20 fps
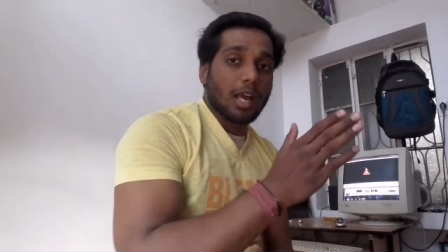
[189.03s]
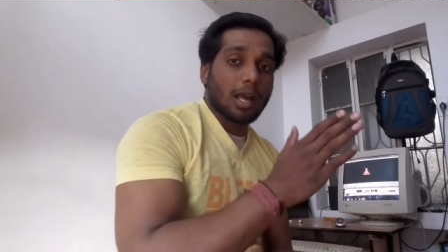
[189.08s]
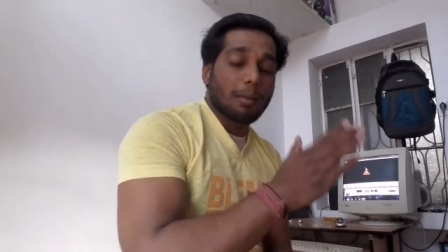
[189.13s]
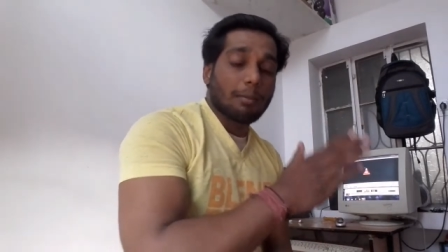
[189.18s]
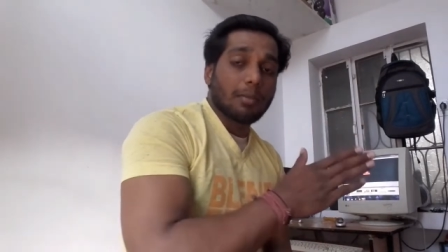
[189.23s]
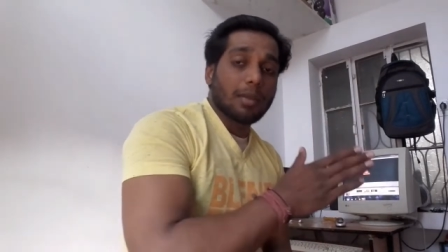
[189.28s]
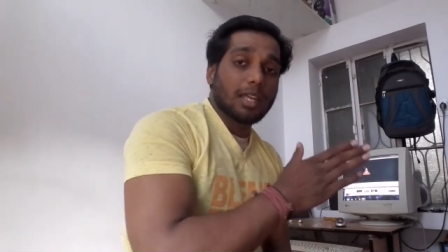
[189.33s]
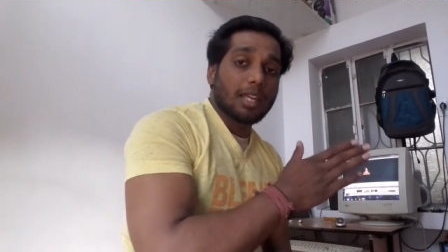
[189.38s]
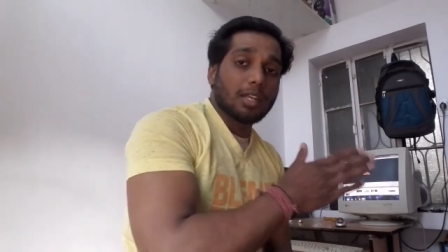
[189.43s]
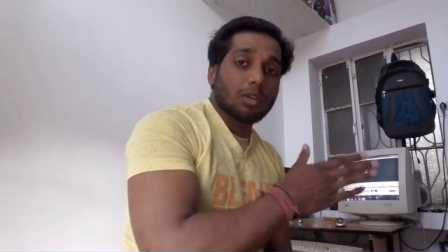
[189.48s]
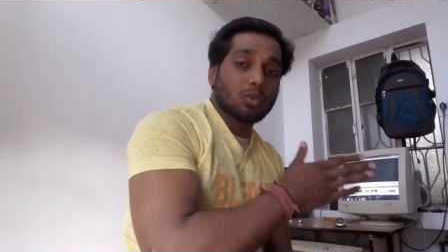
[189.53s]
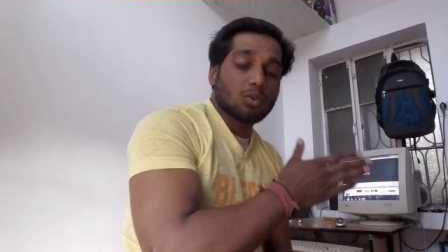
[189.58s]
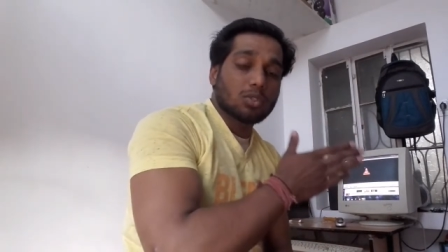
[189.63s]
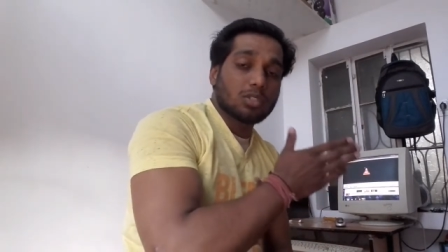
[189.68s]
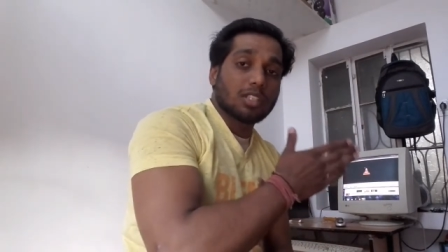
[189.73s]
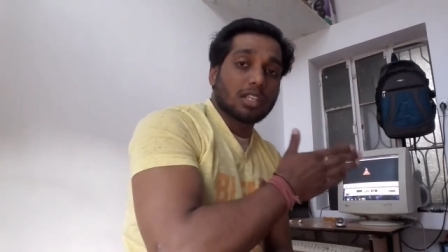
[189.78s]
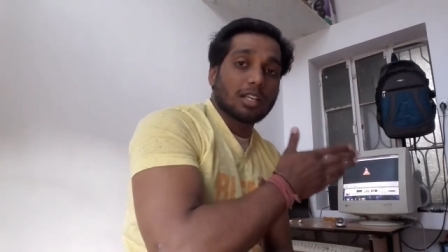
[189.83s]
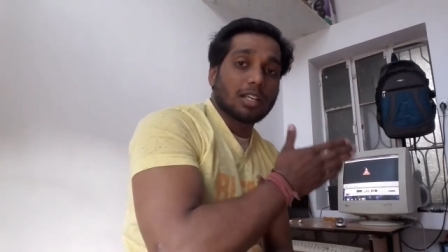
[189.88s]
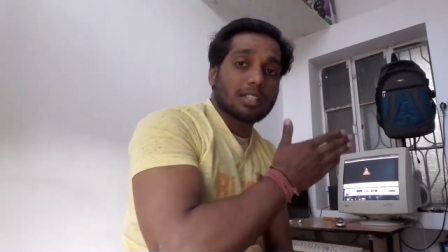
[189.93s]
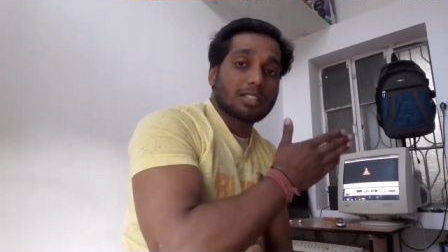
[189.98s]
हमें
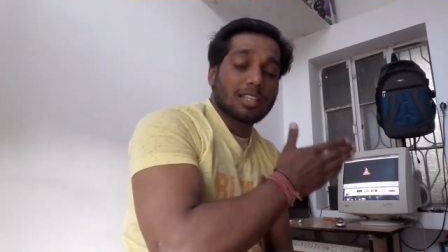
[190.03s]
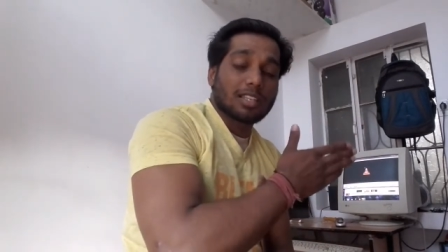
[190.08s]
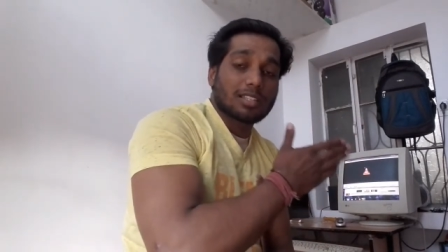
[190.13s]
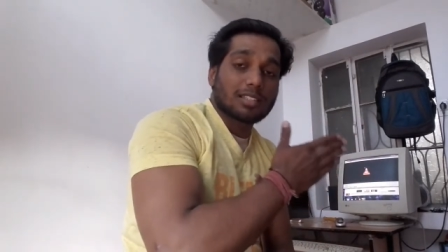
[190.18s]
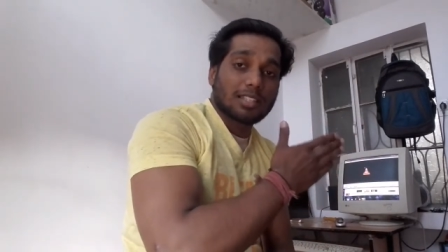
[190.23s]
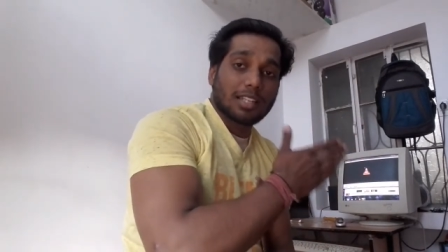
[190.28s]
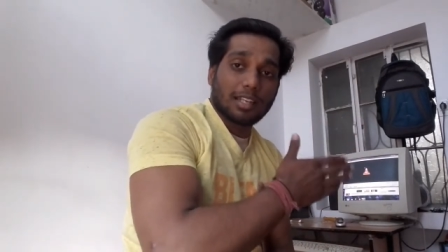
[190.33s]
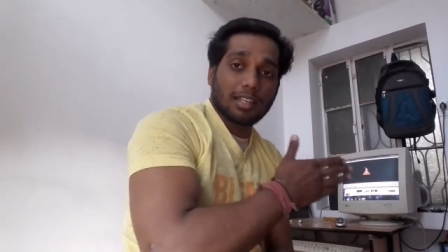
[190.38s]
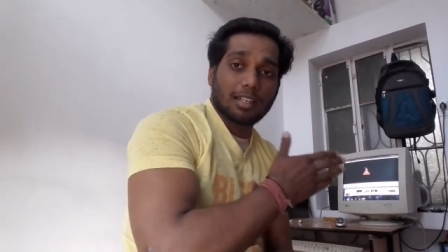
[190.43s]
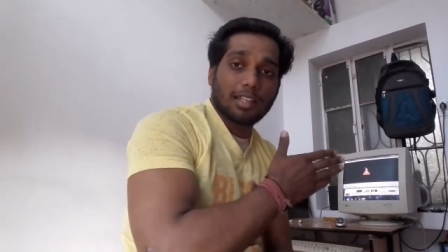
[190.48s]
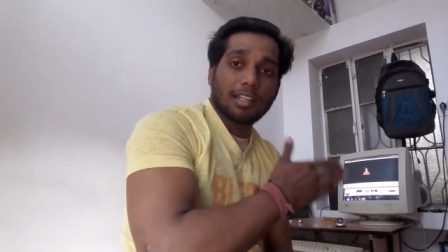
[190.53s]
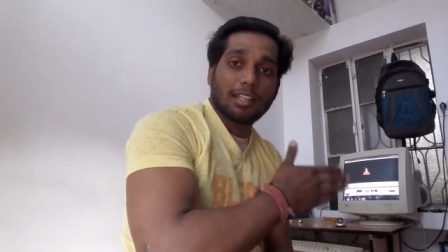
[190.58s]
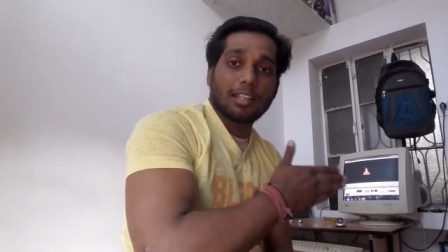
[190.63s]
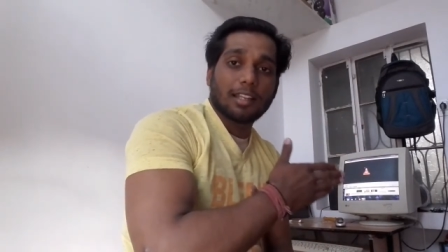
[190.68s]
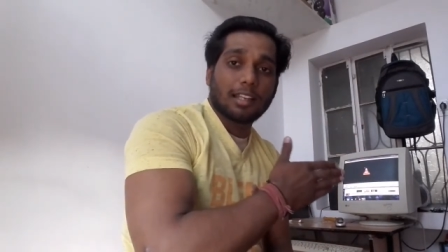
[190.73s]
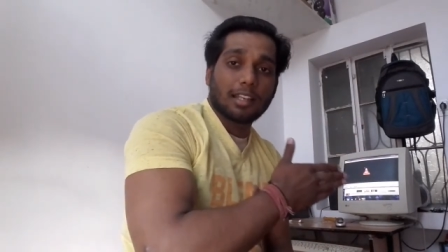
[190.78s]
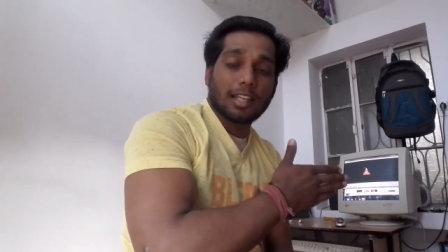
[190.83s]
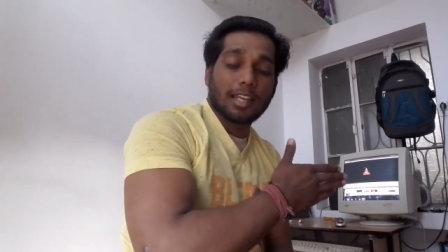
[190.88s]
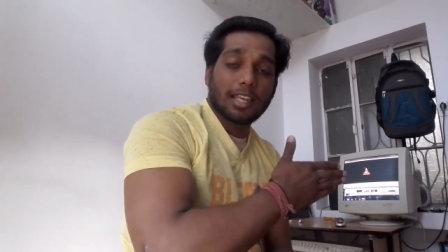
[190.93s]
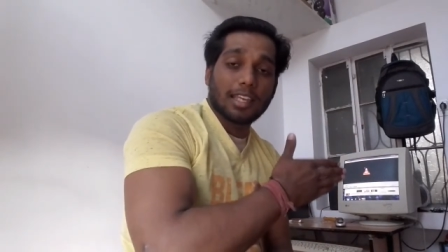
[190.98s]
उस जगह सस्टेन नहीं
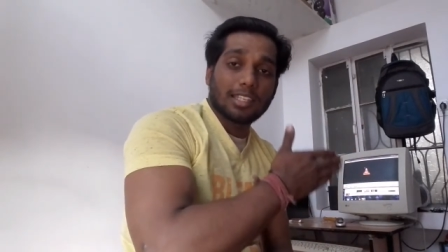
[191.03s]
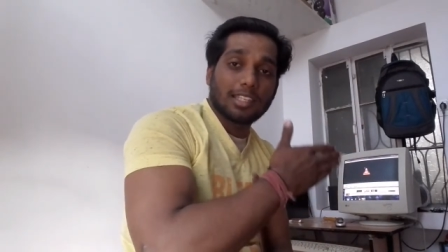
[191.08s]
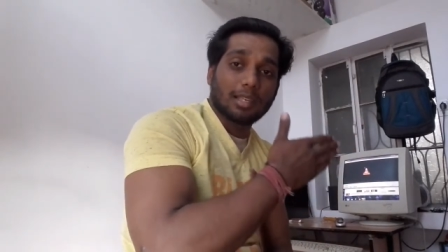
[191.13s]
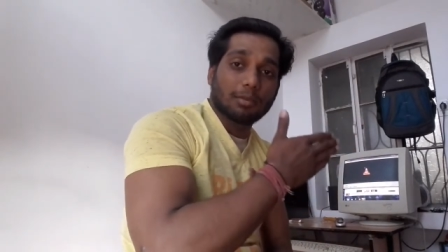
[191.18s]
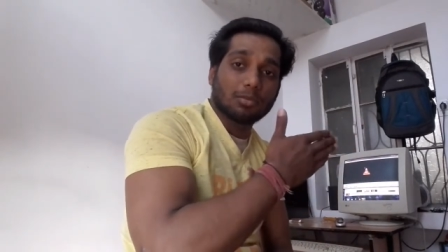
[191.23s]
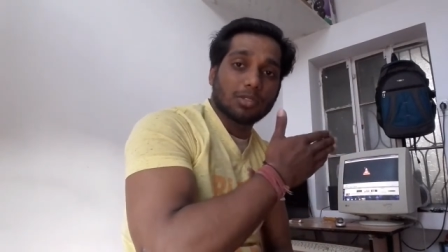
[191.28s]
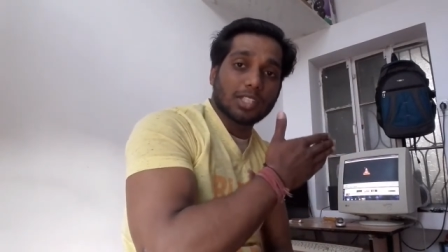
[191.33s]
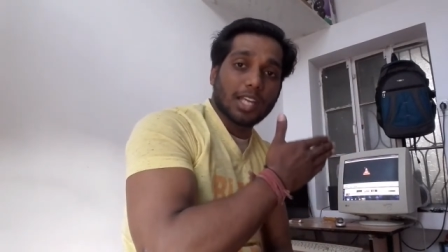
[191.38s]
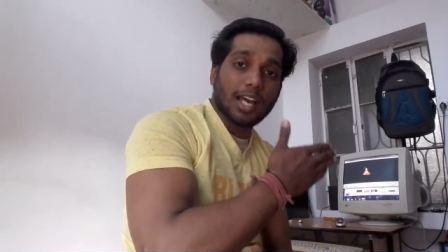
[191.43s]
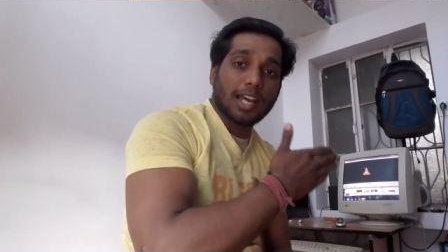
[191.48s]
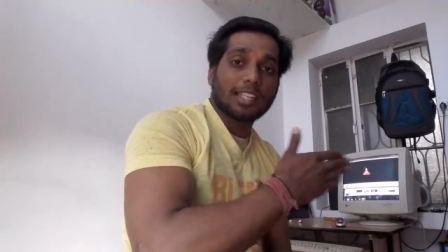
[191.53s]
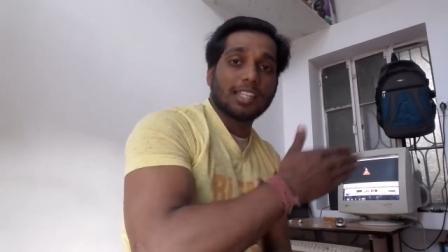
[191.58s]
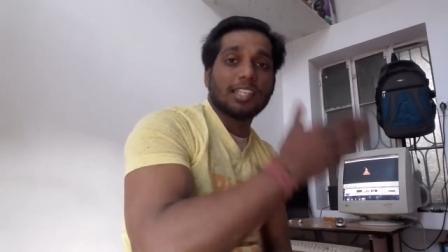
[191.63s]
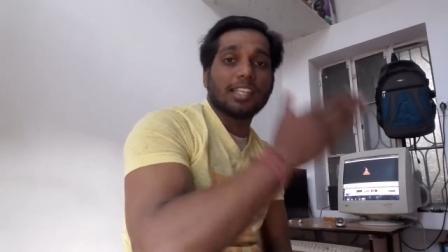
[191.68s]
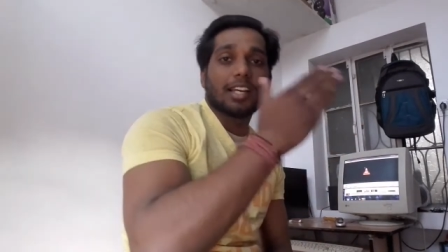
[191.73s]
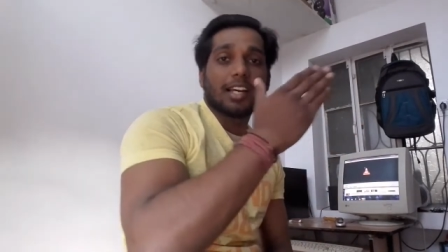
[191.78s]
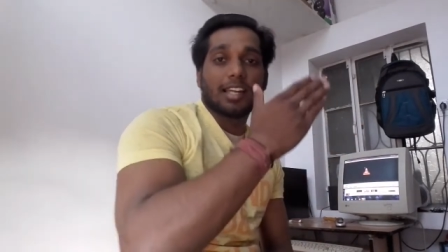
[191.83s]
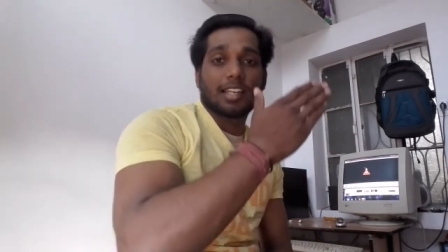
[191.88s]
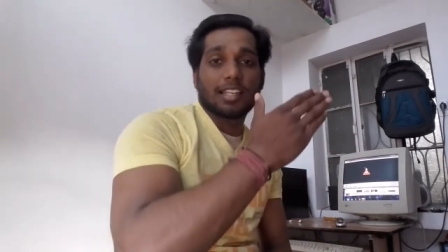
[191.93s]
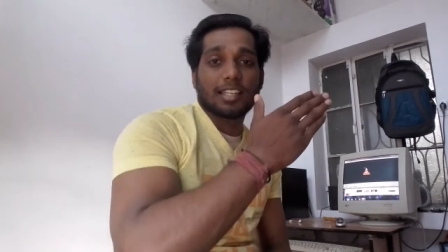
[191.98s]
रहना है कि हम चार
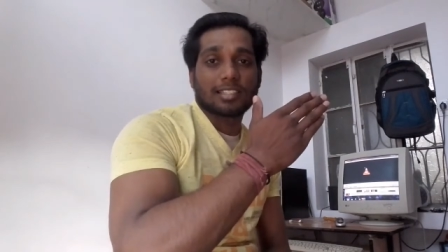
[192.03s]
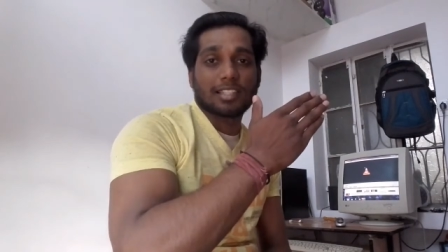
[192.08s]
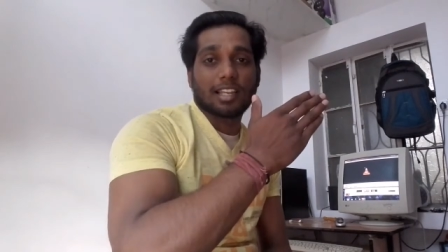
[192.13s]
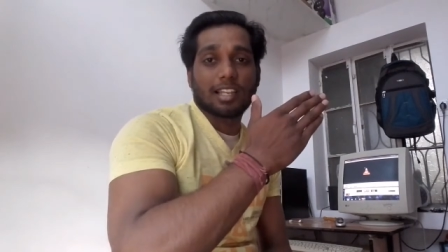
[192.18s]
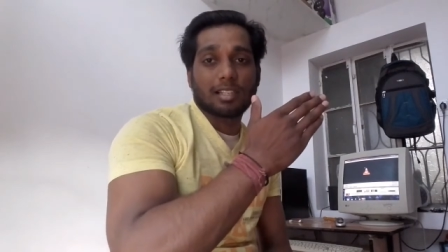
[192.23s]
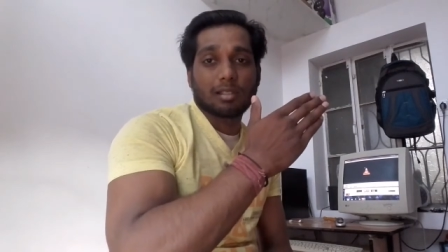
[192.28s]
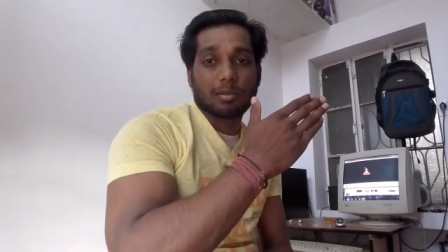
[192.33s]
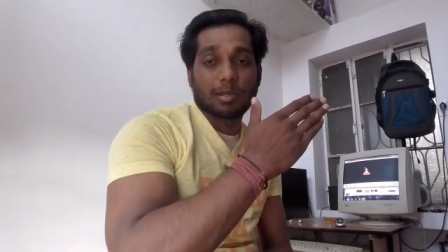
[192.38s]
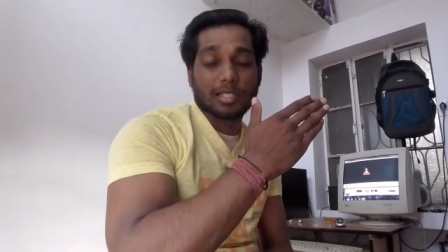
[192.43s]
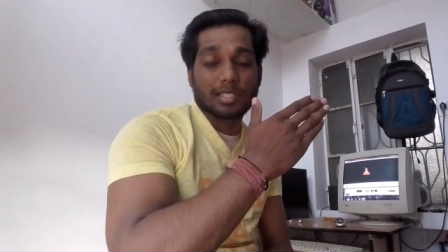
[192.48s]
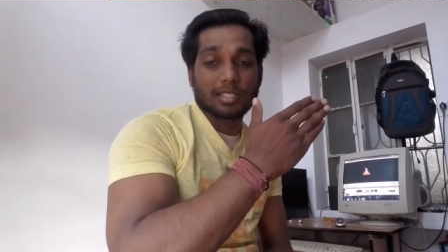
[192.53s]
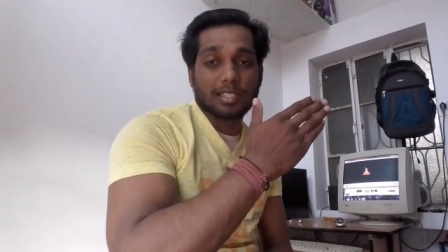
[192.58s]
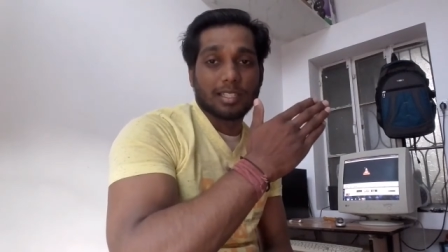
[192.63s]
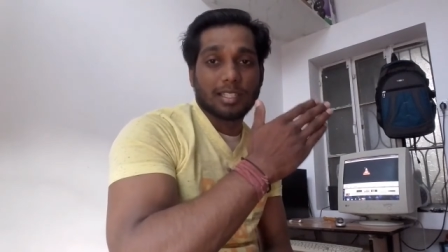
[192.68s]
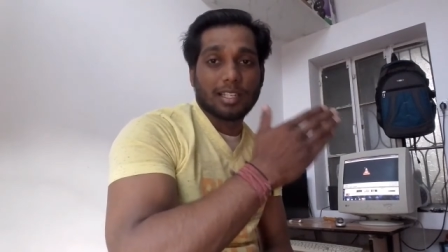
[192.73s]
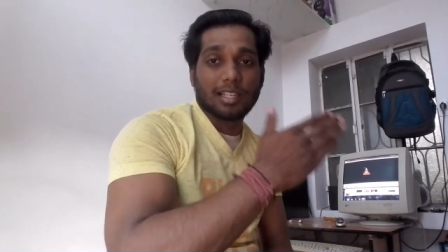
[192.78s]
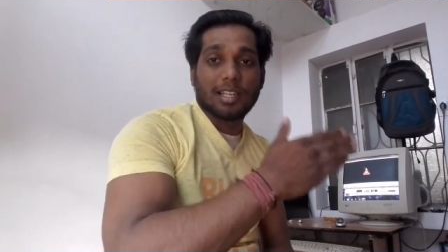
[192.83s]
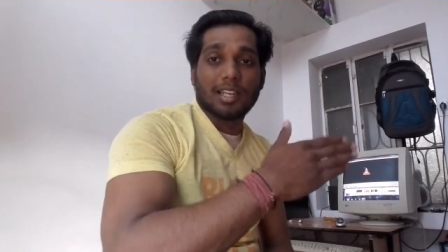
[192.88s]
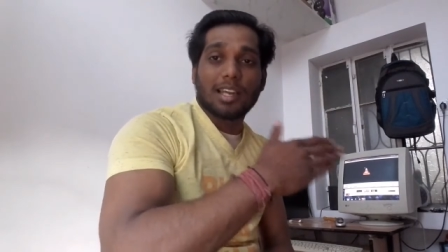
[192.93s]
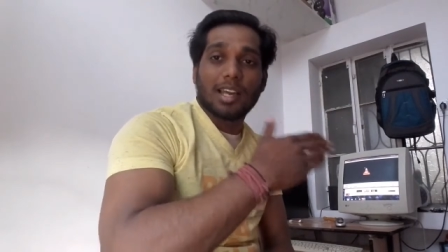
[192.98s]
ही खा रहे हैं साल भर से